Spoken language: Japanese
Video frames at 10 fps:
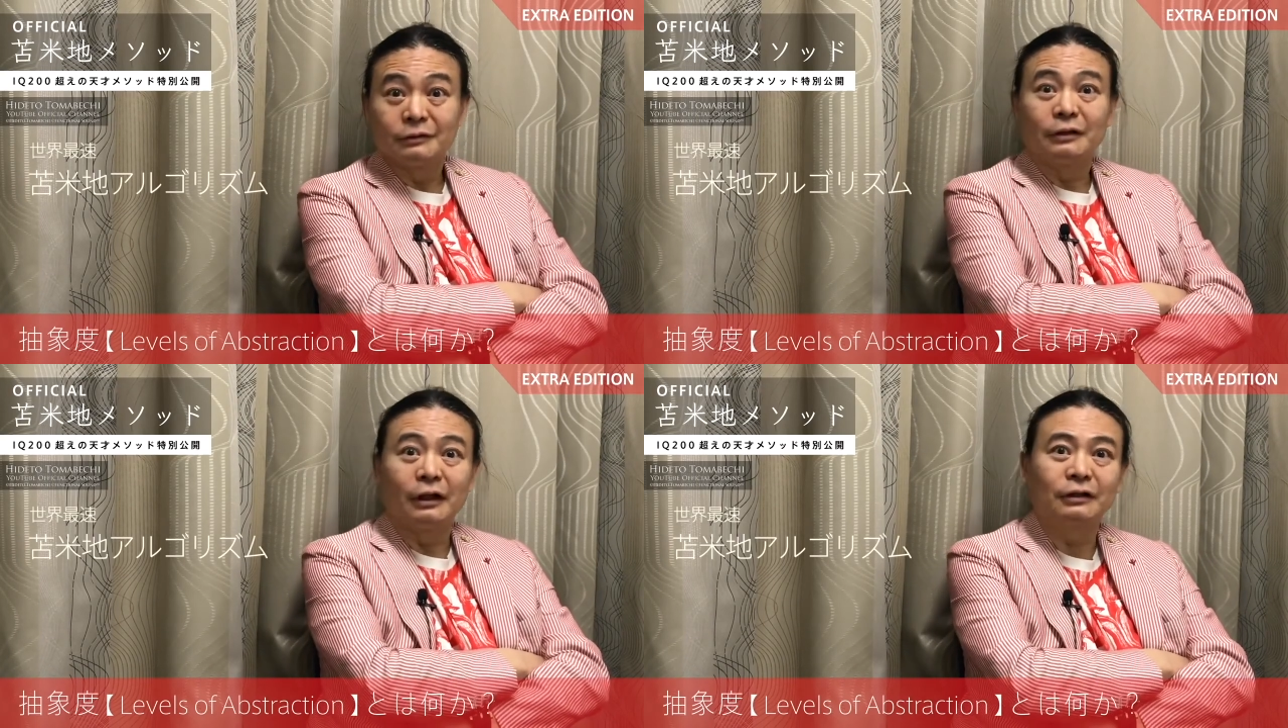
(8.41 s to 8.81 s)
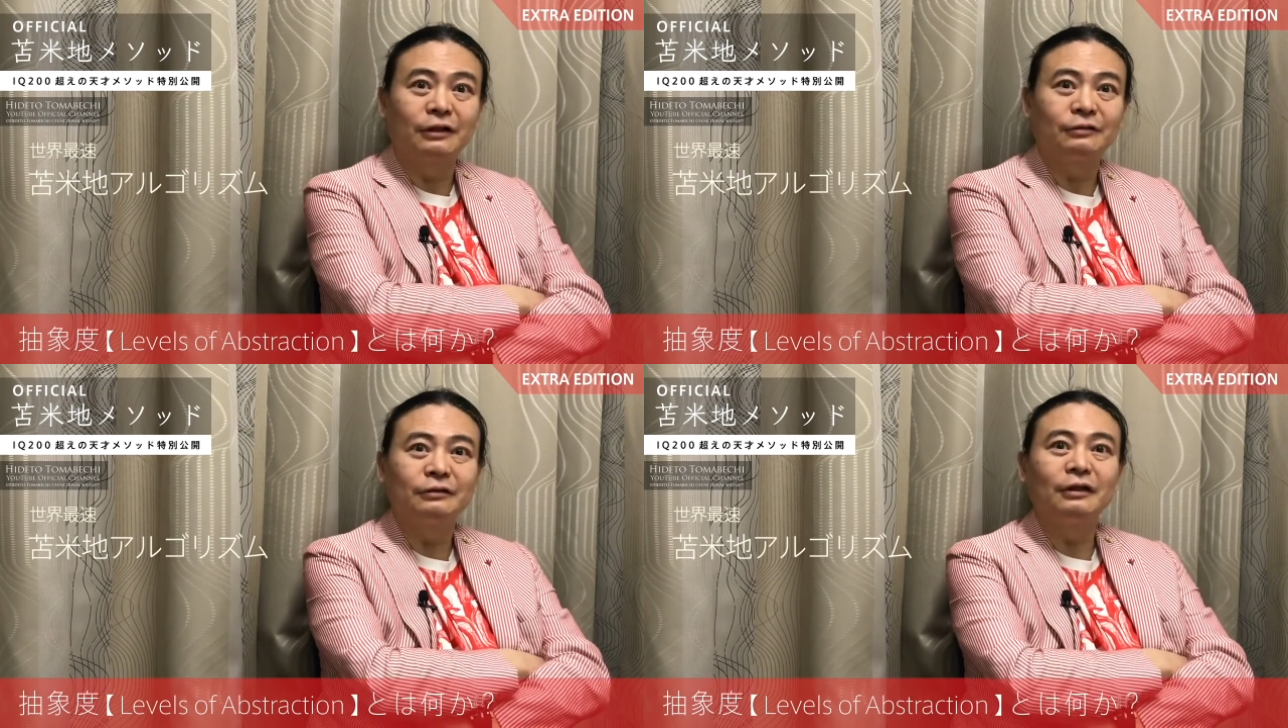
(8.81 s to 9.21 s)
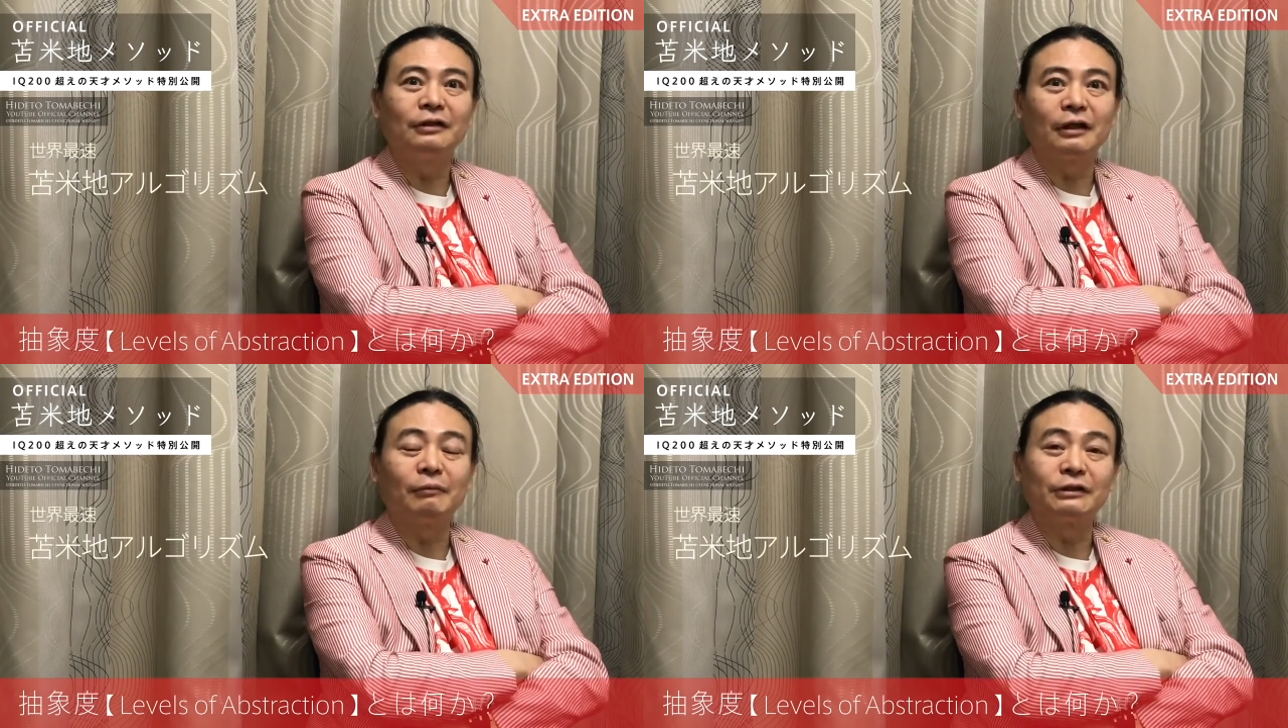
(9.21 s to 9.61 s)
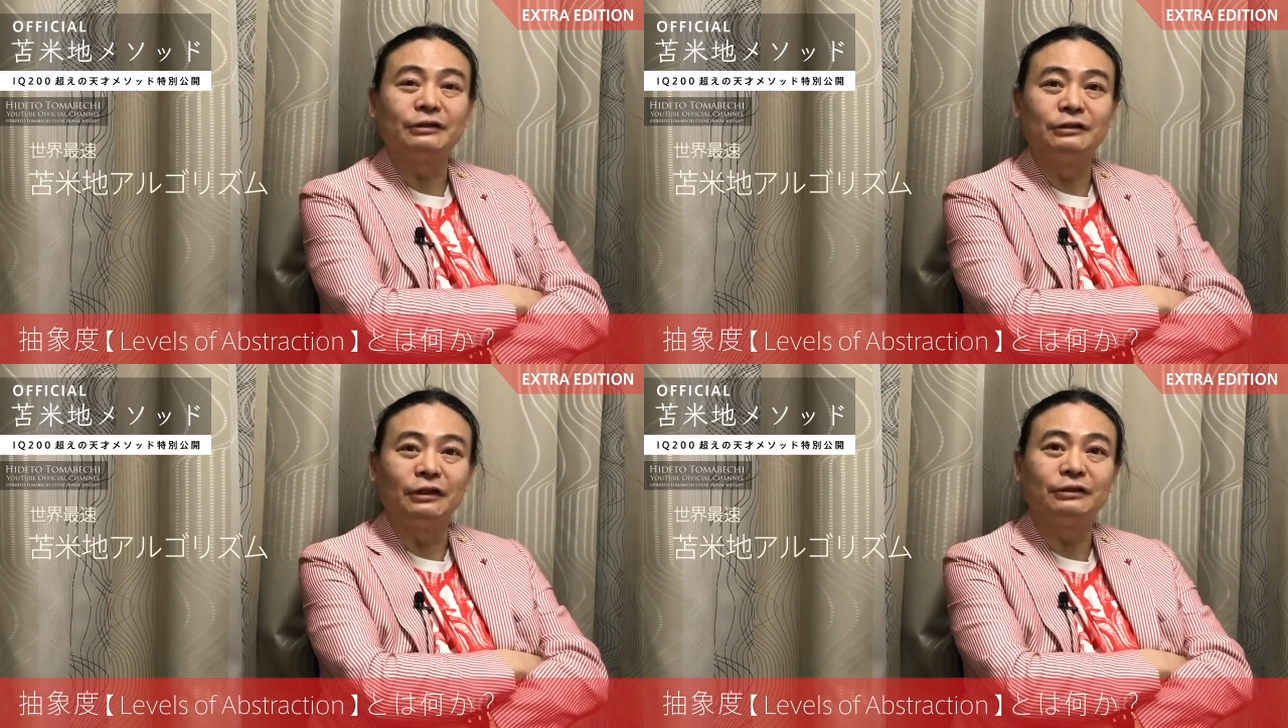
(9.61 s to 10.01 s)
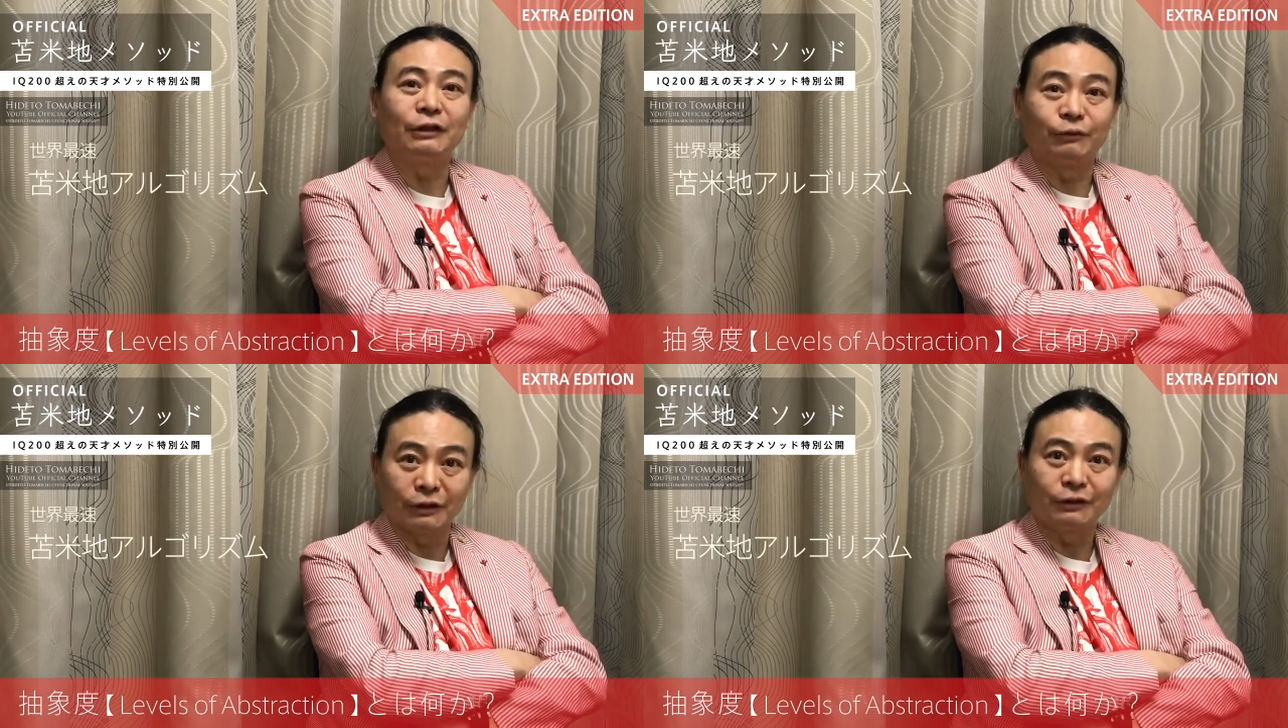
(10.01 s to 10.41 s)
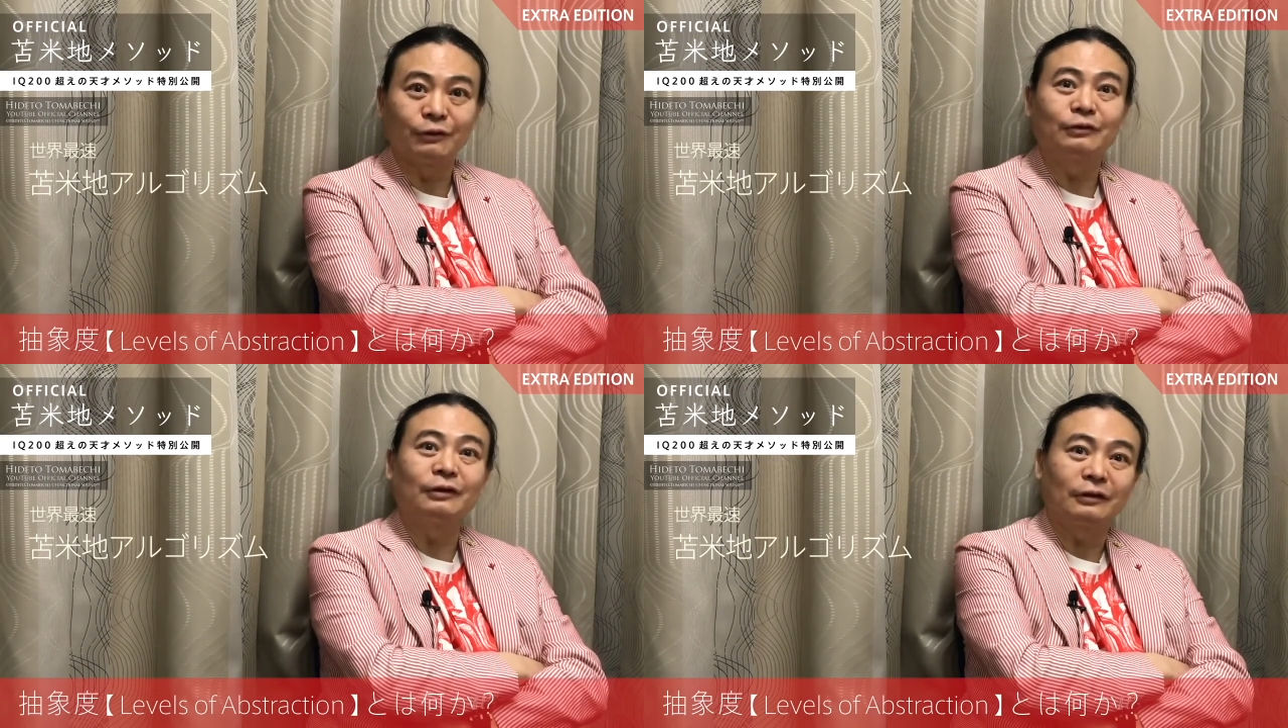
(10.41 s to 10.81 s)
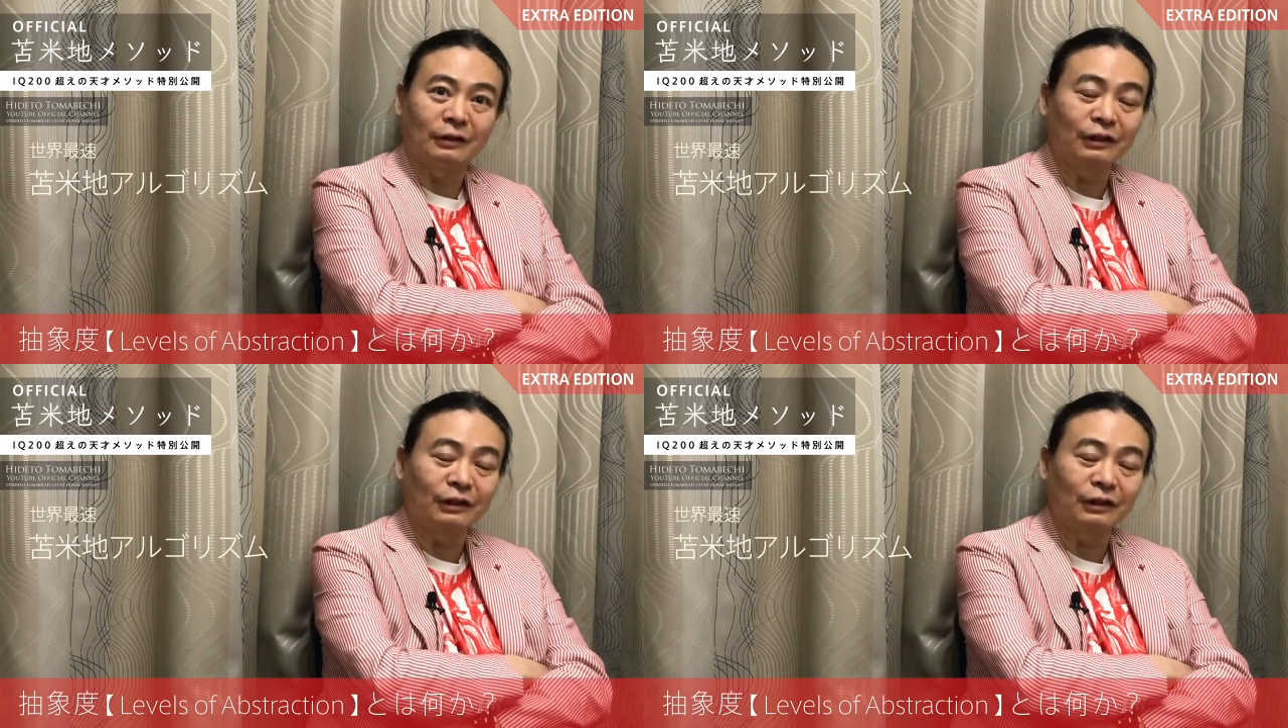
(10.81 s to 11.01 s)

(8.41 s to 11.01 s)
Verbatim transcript: ハッキングできないマシンできちゃうよねってことなんだけど、